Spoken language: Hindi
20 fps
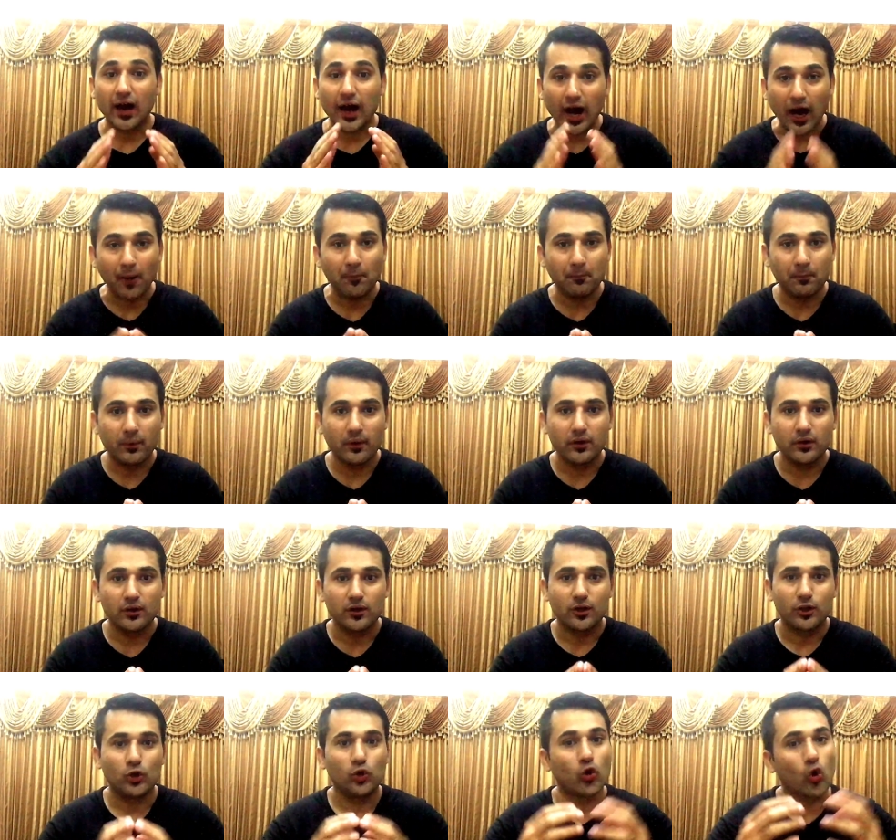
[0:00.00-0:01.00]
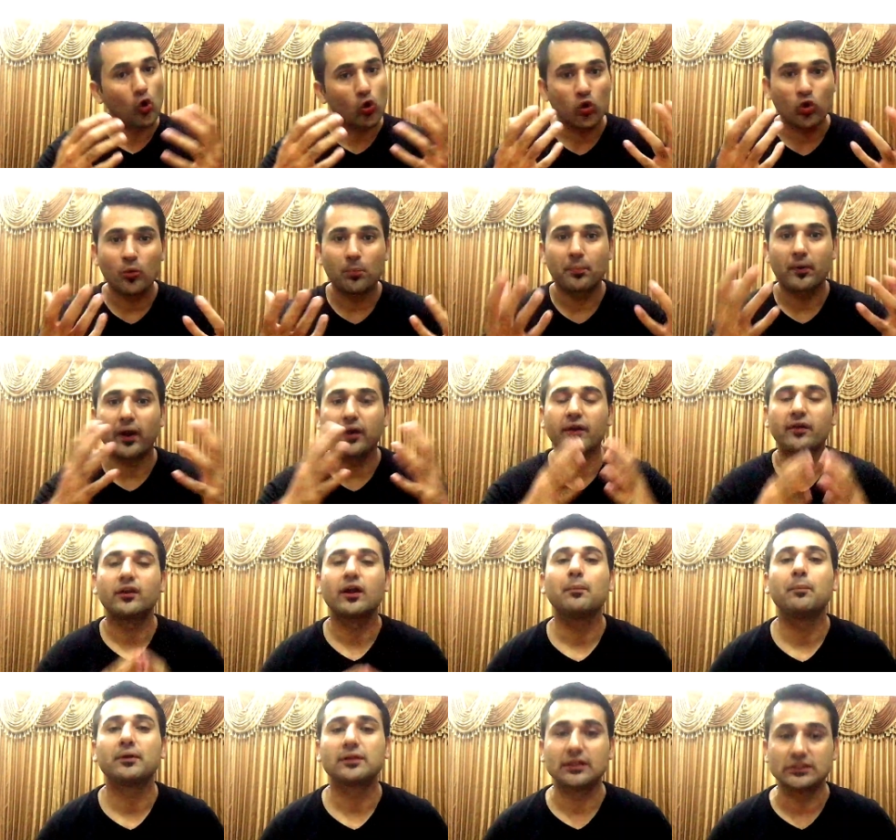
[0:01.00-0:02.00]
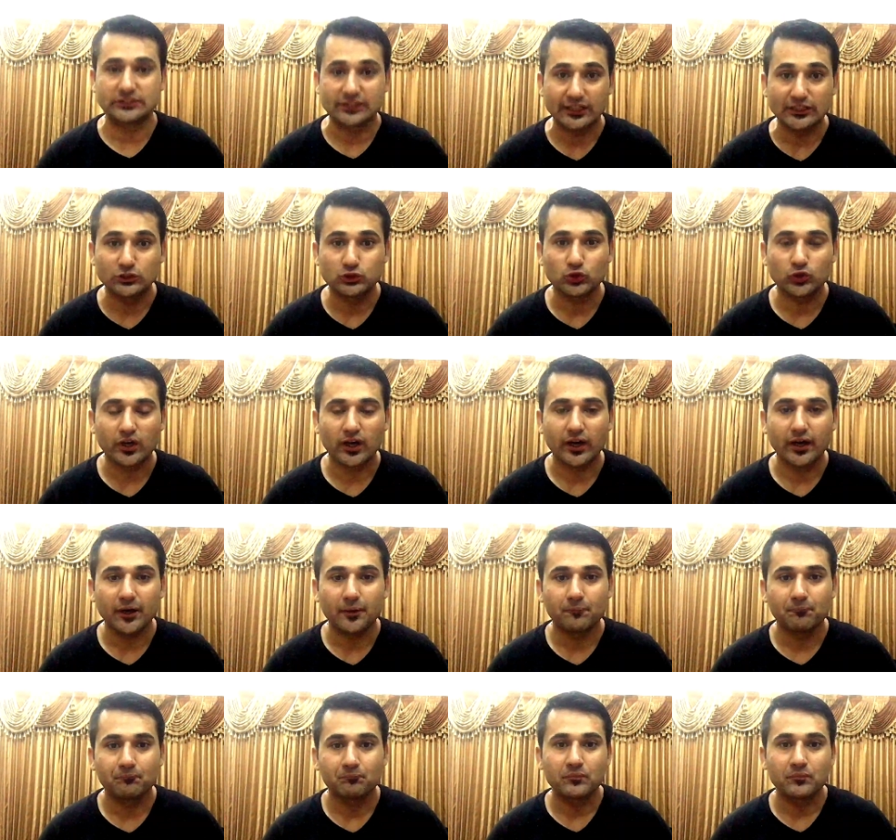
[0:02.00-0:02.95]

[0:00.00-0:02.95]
अब लोगों को product का पता चल चुका है